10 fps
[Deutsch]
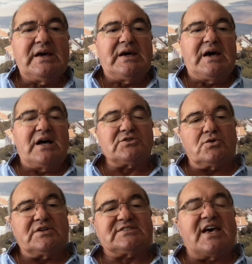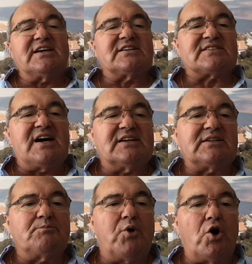Also es sei gesagt,
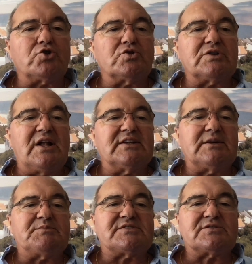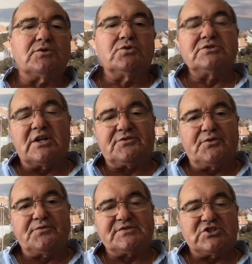in Portugal gibt es
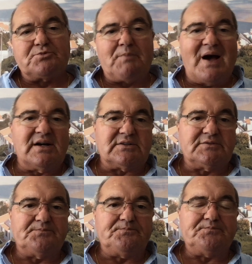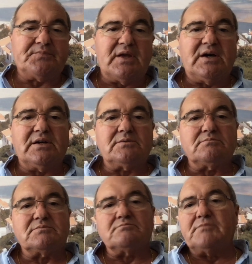150 Banken, ja,
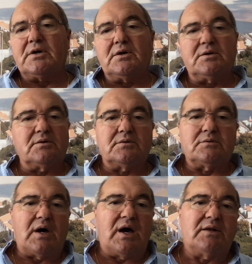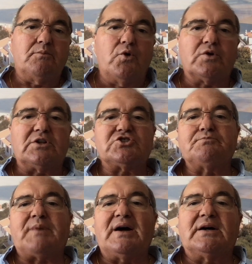äh, alle möglichen
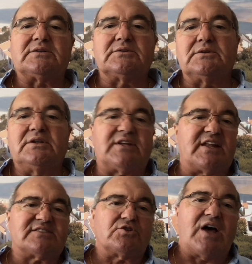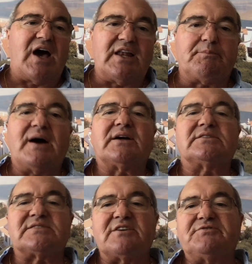Banken, internationale Banken,
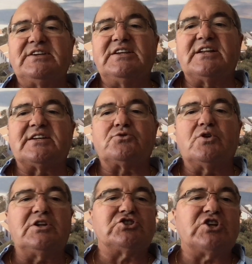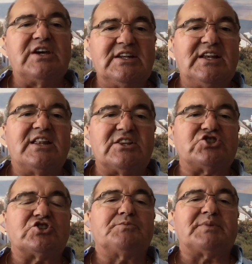sehr viele natürlich,
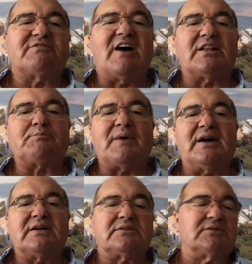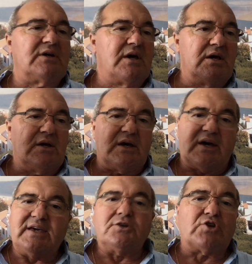inländische Privatbanken,
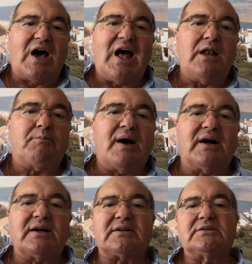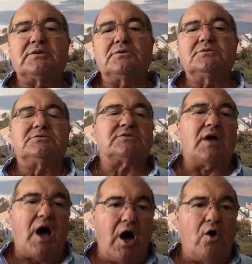Regionalbanken und
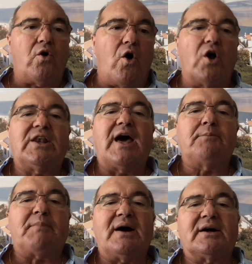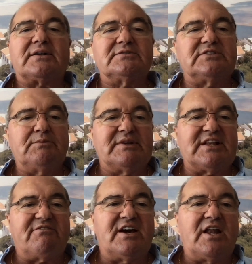auch Online-Banken, die
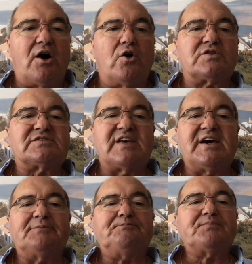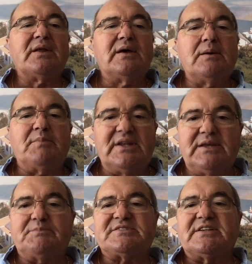mittlerweile auch sehr
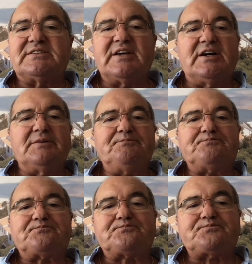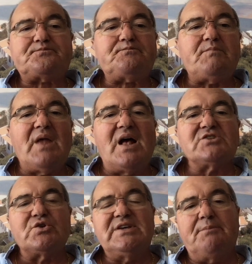beliebt sind. Ja? Also
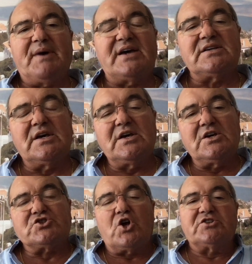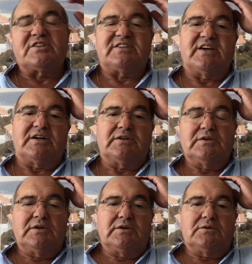hierbei solltet ihr
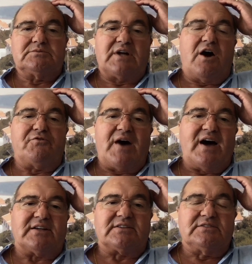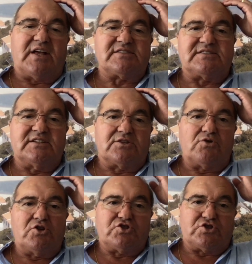darauf achten, dass ihr
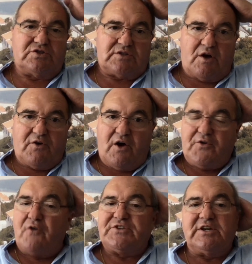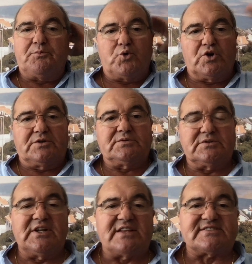natürlich auch, auf, auf die Gebühren,
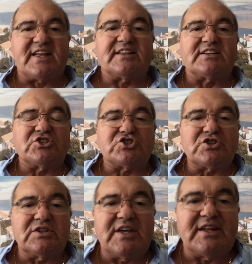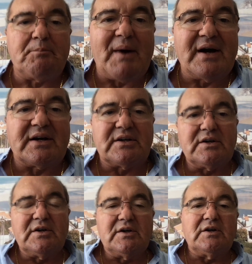die letztendlich jede Bank
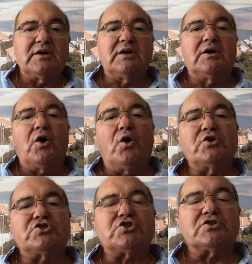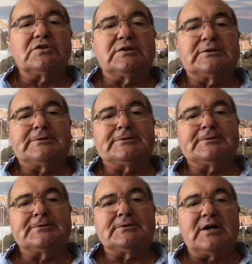äh, euch äh,
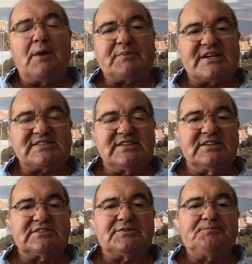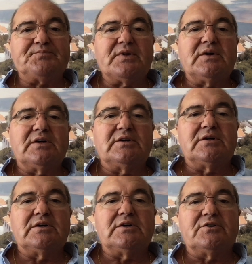äh abkassiert,
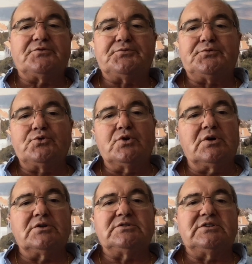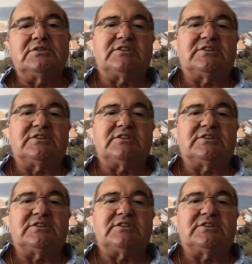äh, für die